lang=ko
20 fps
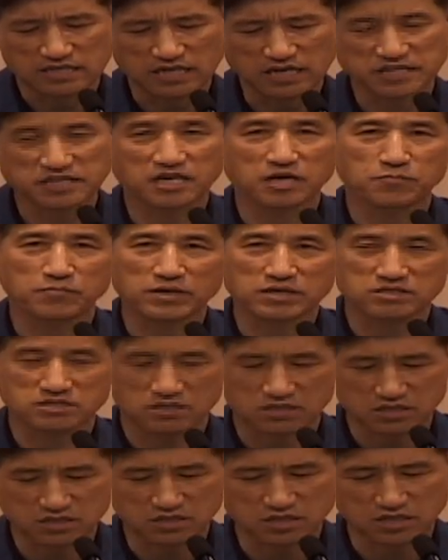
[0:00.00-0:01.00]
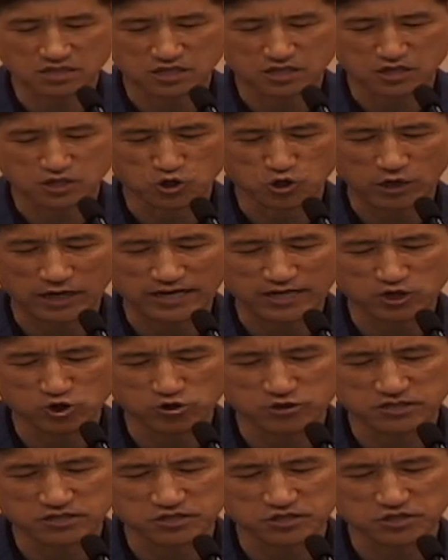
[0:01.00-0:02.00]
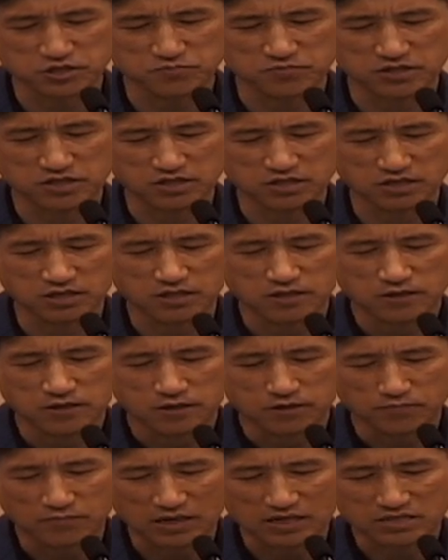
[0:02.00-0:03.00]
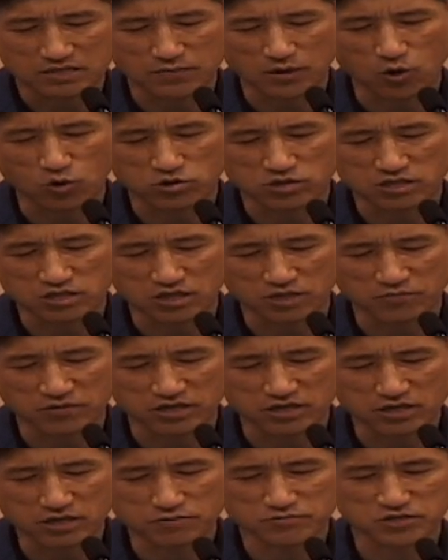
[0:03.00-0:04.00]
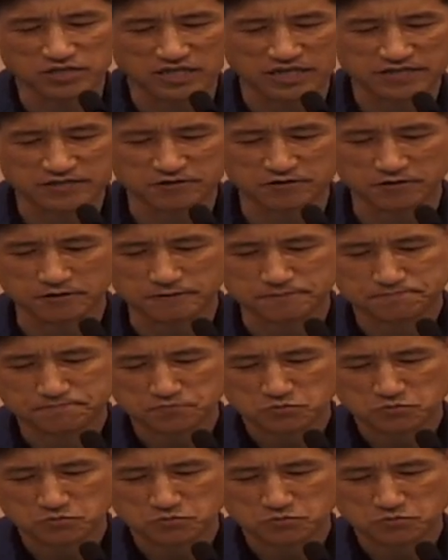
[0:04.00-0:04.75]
땅의 백성들이 나뉘어졌음을 말씀하고 있기 때문에 어렵지 않죠.